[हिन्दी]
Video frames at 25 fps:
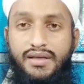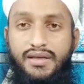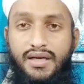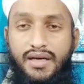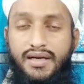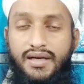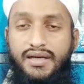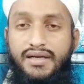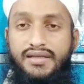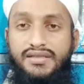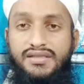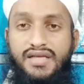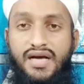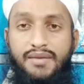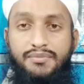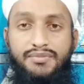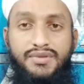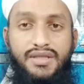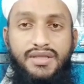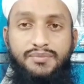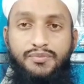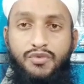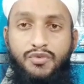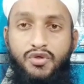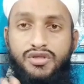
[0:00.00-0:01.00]
अगर निसाब
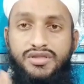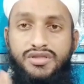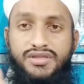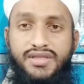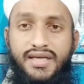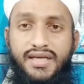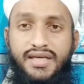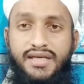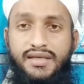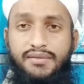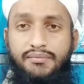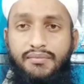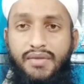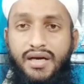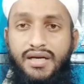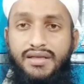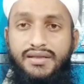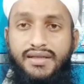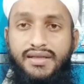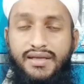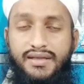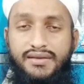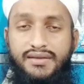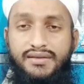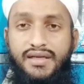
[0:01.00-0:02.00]
तक पहुँच जाए मालदार